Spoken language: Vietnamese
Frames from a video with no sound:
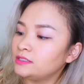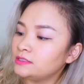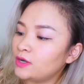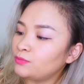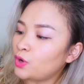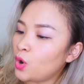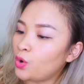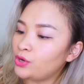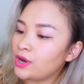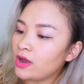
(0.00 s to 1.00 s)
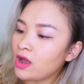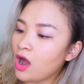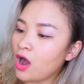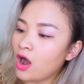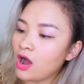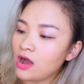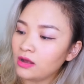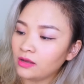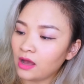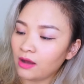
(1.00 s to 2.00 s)
Xong rồi nó có
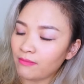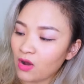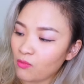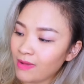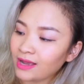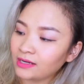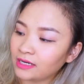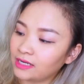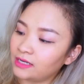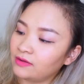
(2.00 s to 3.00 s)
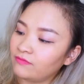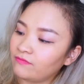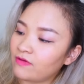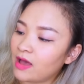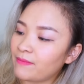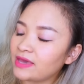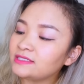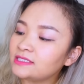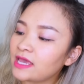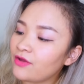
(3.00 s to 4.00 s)
uh, màu mắt này và
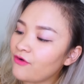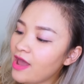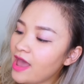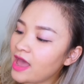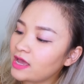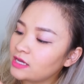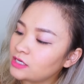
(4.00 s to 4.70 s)
mascara